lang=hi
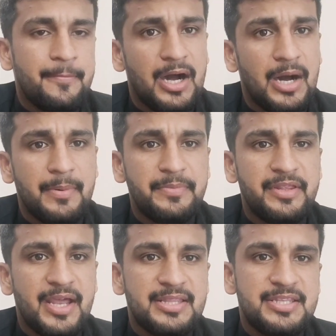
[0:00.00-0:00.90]
आप
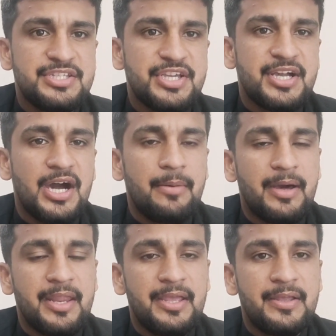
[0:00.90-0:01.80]
अपनी राय दीजिएगा
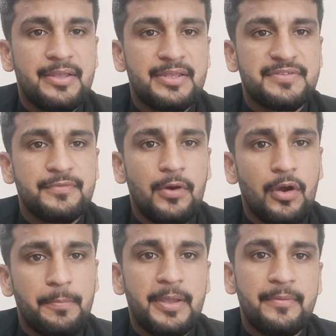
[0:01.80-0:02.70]
हमारे इस
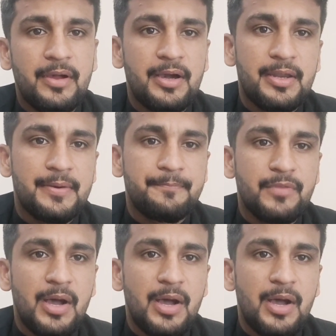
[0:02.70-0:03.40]
ब्लॉग पे अगर